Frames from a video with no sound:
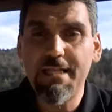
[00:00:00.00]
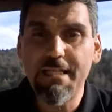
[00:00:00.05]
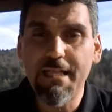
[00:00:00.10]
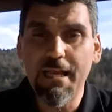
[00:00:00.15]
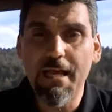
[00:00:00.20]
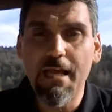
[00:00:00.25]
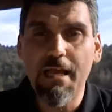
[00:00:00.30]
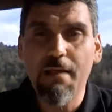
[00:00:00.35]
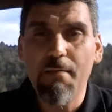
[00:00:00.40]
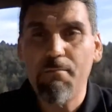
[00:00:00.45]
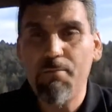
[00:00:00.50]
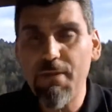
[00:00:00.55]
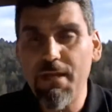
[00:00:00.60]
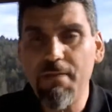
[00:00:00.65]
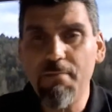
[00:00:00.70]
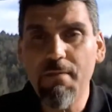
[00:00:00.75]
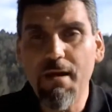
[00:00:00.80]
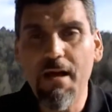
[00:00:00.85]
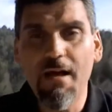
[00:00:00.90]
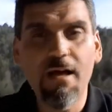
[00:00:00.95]
mentre
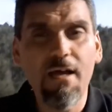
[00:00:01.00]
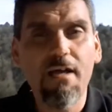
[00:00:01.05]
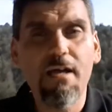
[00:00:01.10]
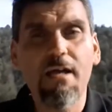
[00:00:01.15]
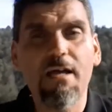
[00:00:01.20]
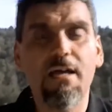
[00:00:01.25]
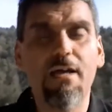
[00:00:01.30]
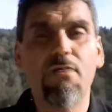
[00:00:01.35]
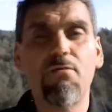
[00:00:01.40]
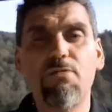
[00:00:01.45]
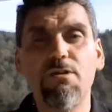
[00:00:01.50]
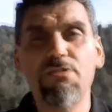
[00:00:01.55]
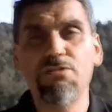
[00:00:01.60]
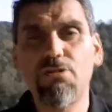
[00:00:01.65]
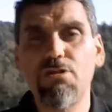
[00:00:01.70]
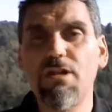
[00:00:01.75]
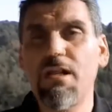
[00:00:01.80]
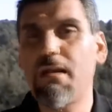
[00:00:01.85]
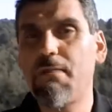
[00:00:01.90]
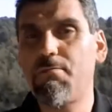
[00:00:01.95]
prima eh,
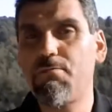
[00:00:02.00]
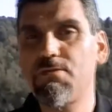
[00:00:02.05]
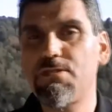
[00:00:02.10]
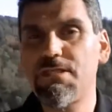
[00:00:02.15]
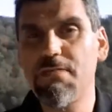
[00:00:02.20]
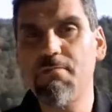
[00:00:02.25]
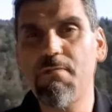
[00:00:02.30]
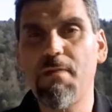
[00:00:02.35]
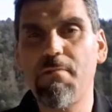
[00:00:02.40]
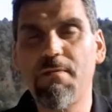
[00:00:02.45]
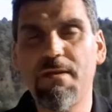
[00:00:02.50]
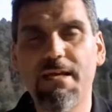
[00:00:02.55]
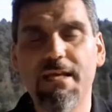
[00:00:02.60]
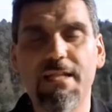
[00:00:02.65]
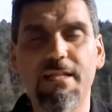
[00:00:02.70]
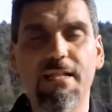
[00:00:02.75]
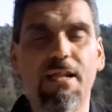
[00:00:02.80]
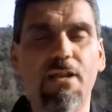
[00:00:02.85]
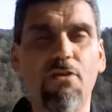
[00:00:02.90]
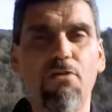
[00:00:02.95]
questo non era
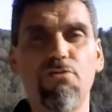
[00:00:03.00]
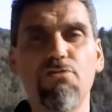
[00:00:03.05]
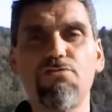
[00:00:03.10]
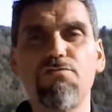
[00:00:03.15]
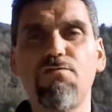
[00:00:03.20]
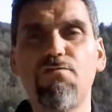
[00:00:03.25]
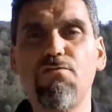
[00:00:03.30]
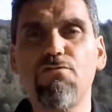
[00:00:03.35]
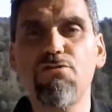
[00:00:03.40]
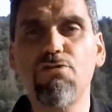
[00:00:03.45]
possibile perché nell'olio